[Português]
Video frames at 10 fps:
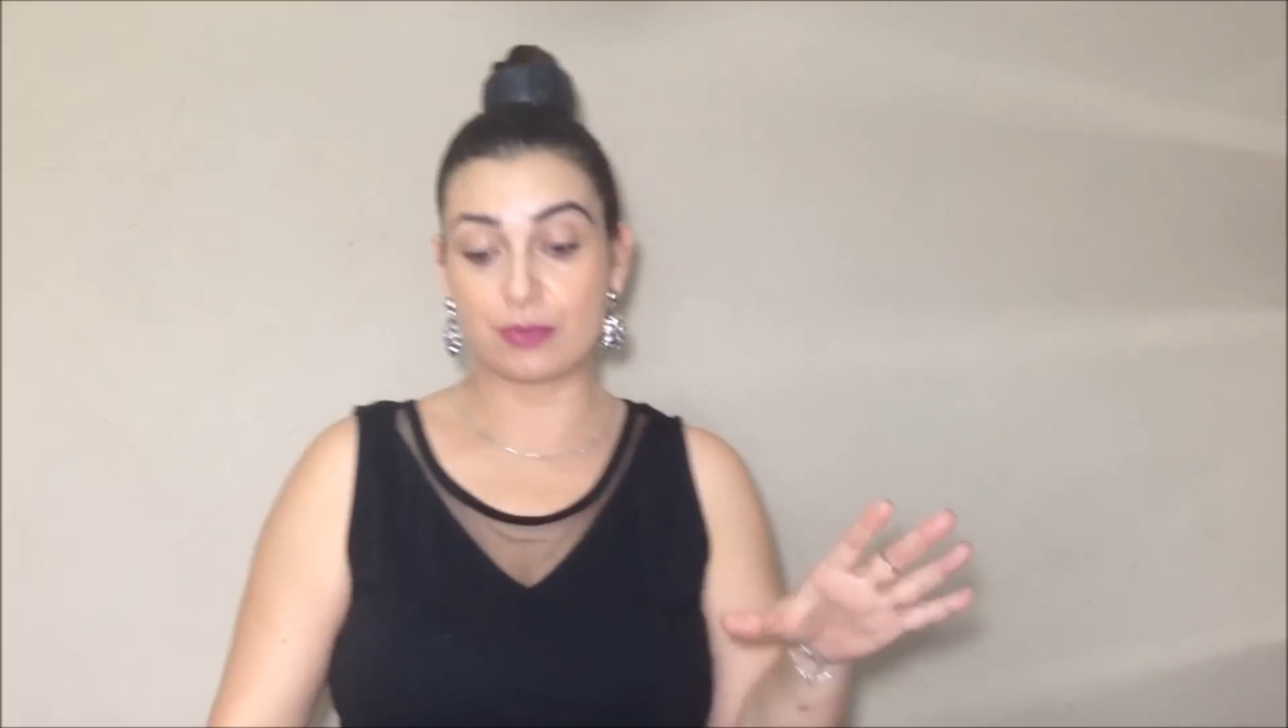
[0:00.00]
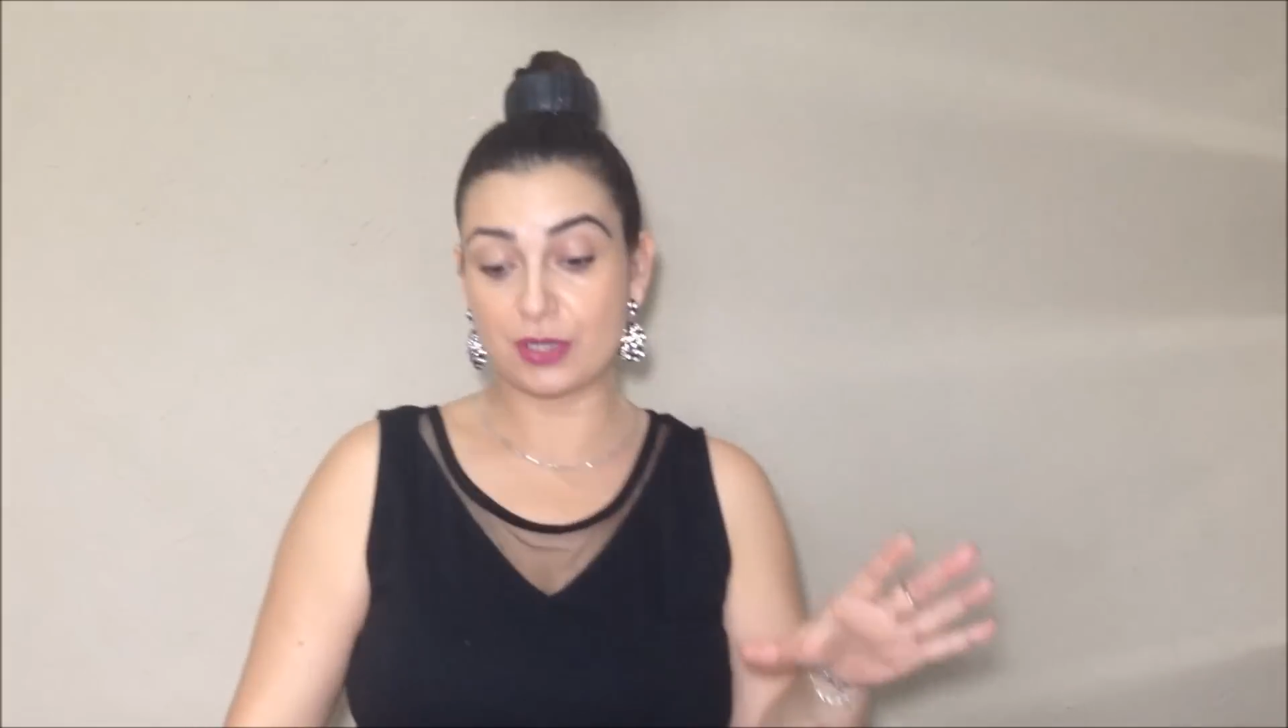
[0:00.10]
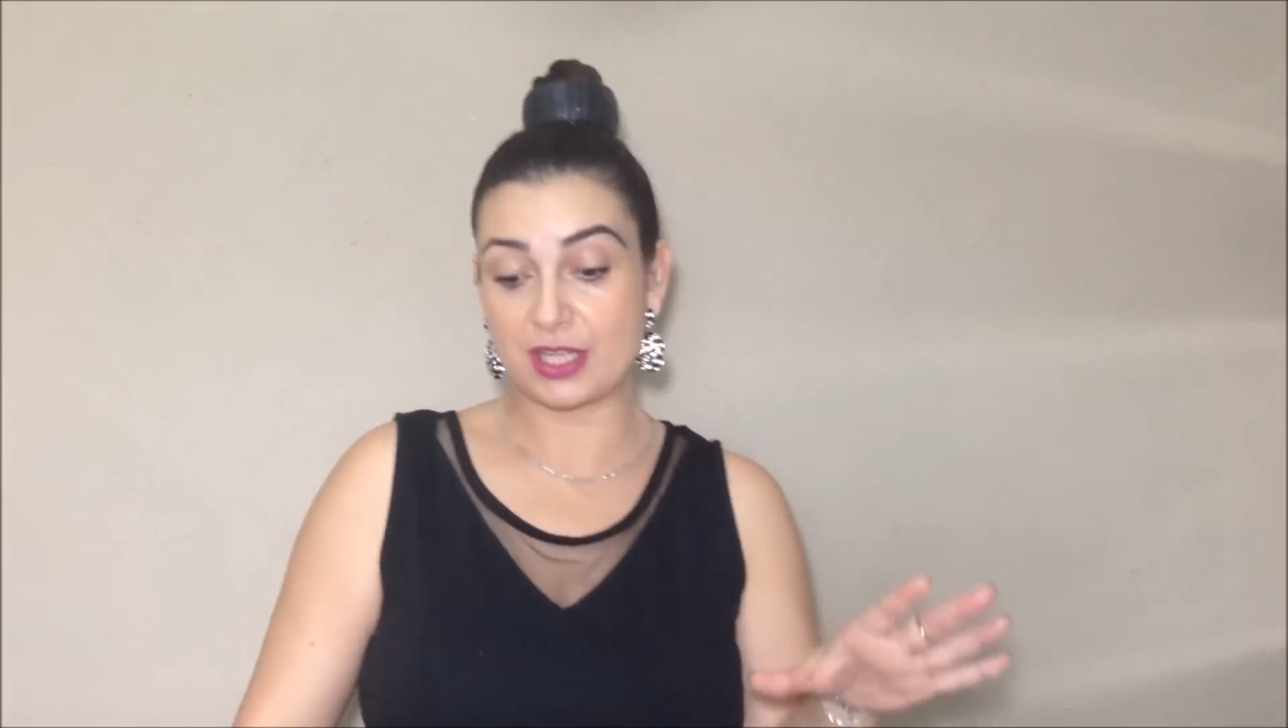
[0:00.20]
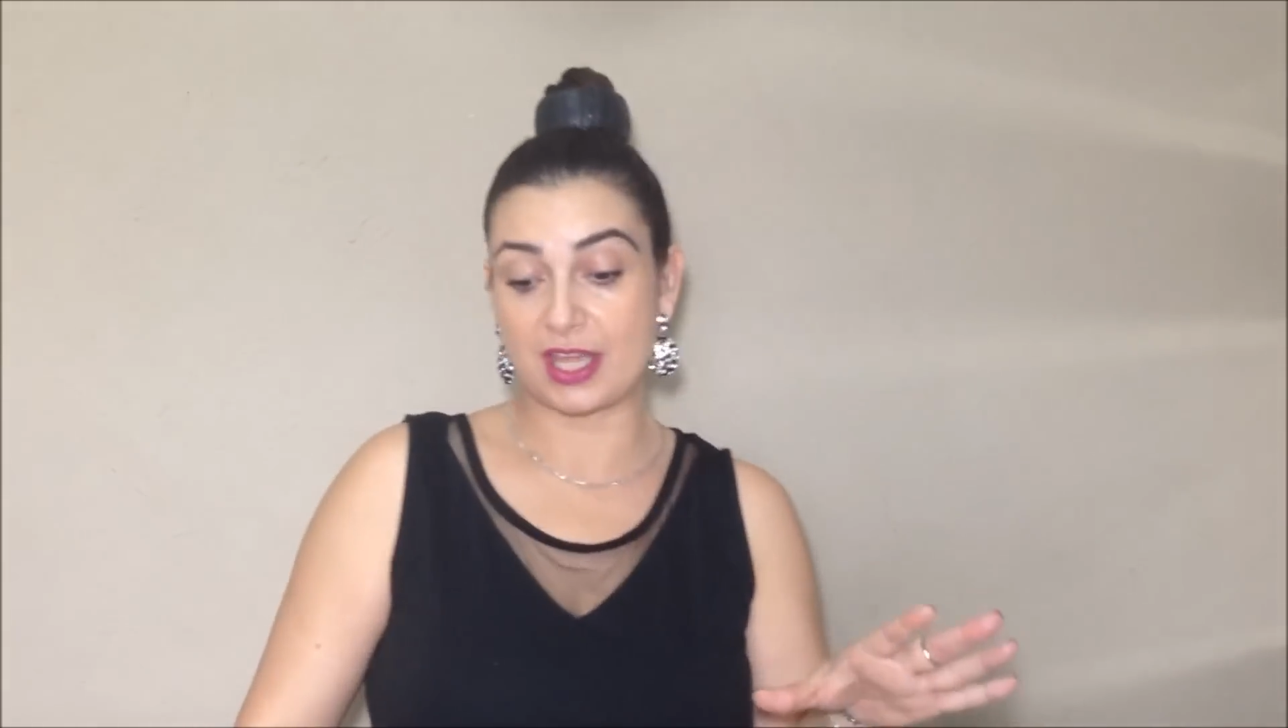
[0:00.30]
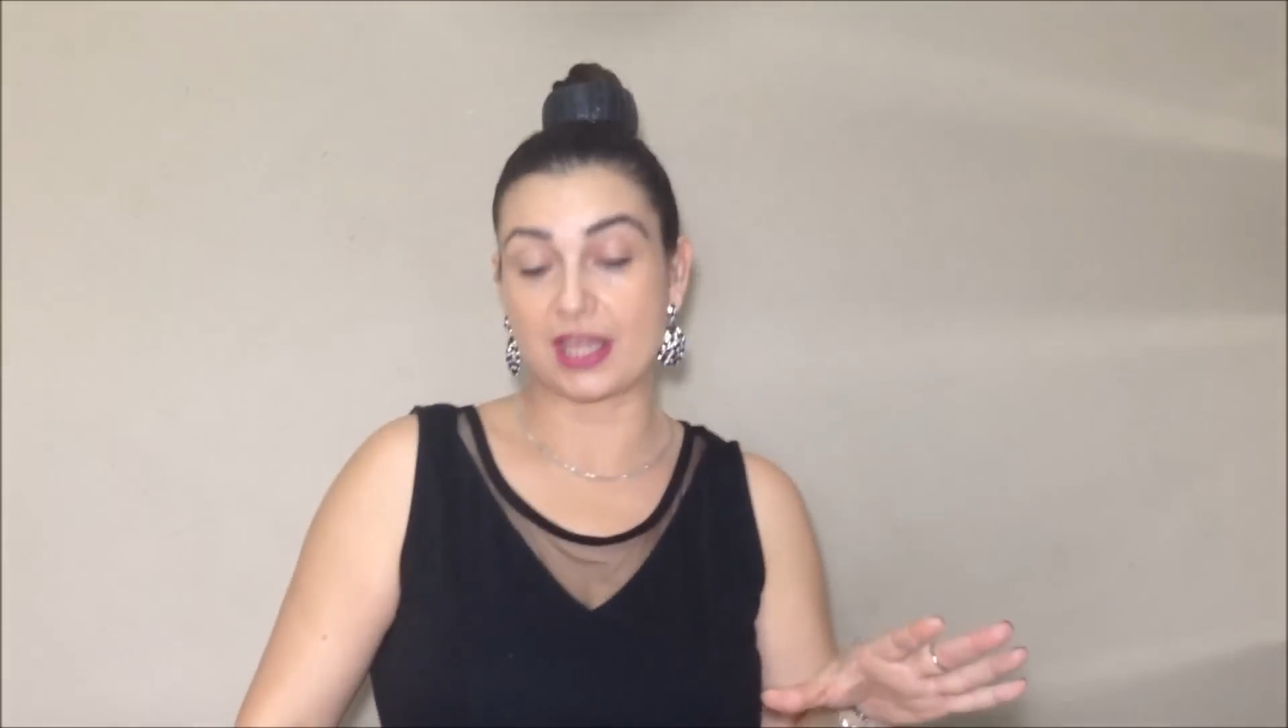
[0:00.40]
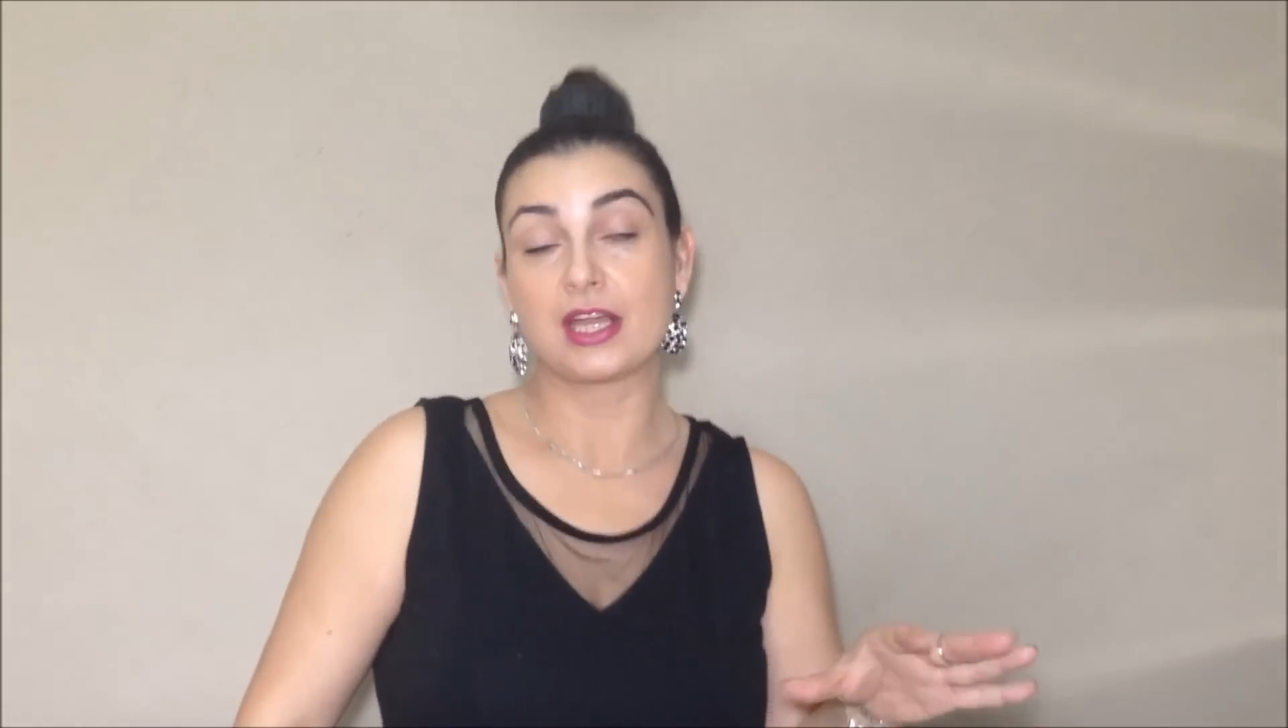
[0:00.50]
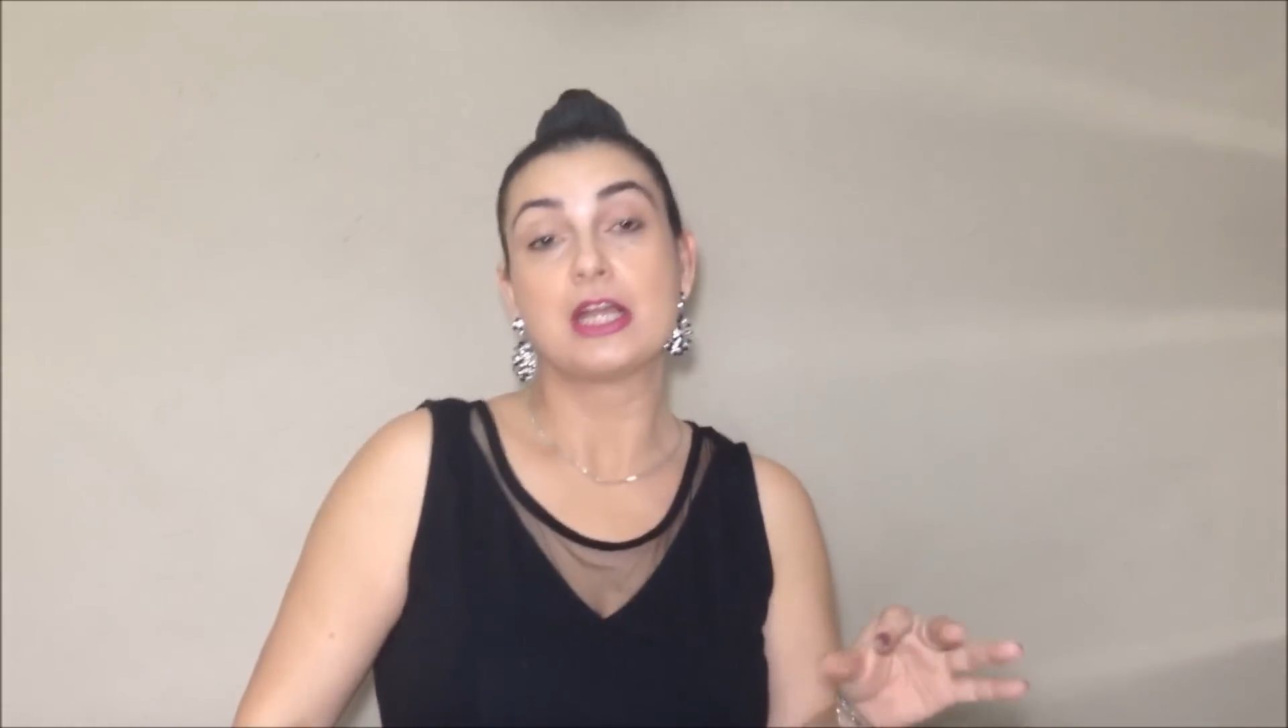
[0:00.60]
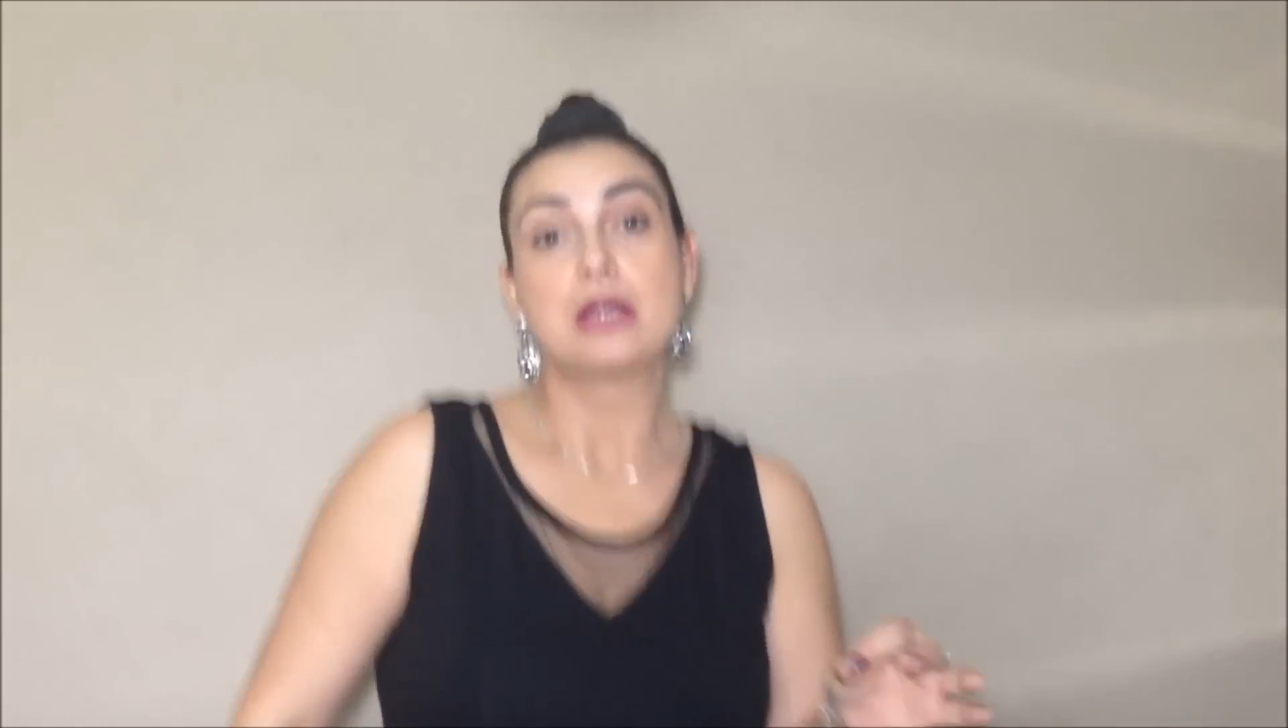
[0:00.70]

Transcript: Por quê?